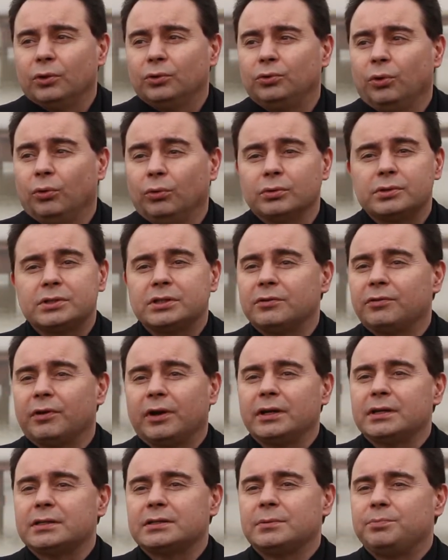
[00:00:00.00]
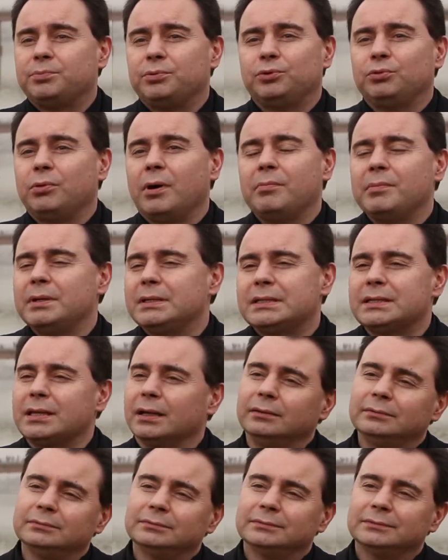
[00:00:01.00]
Donc c'est vrai que c'est plutôt un
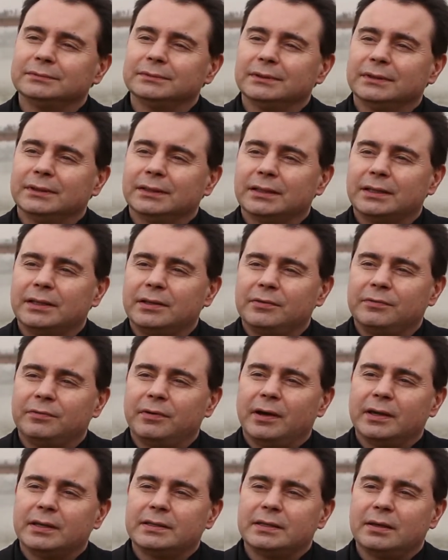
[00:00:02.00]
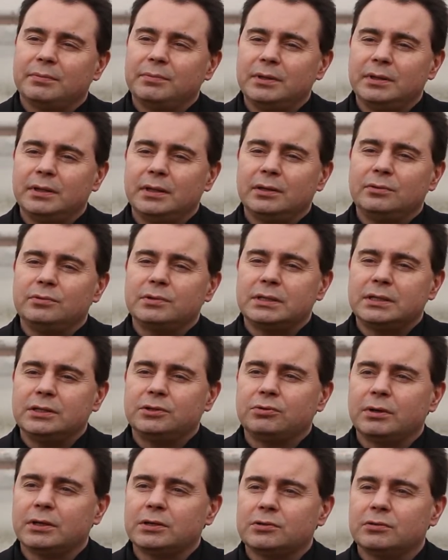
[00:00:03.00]
médecin qui va examiner une
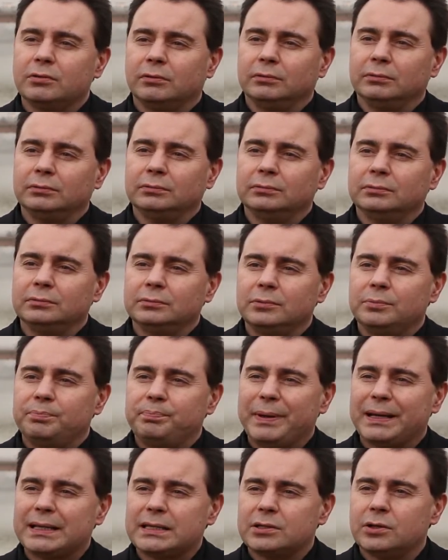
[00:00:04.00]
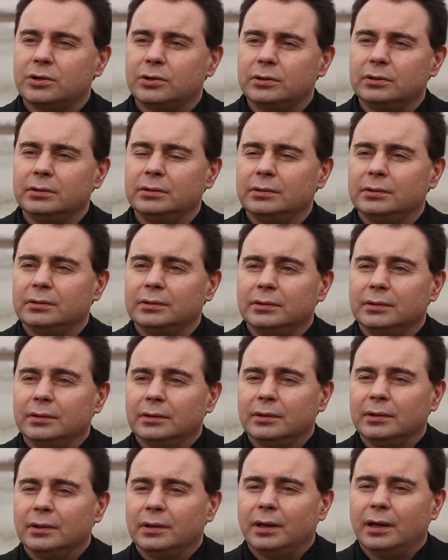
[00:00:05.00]
situation, une personne,
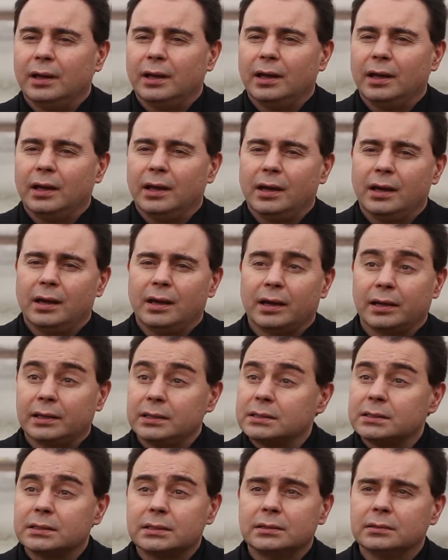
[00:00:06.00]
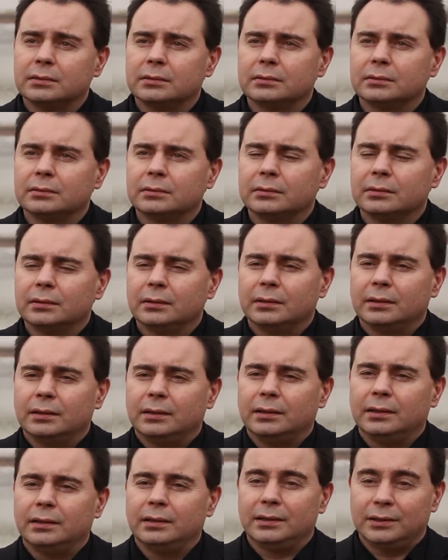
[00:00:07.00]
un risque
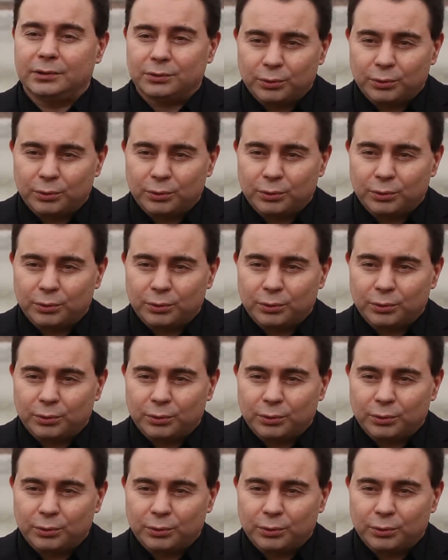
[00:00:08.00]
et y